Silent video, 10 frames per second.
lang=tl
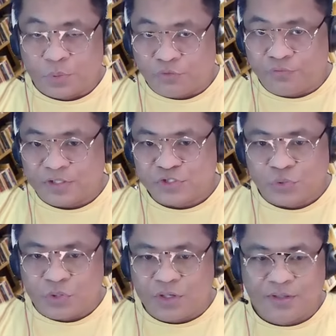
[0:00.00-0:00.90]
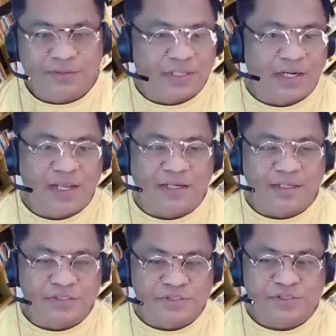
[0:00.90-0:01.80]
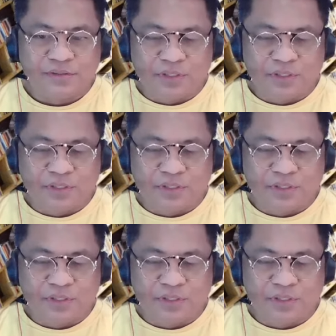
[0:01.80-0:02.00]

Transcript: Professor Trillanes.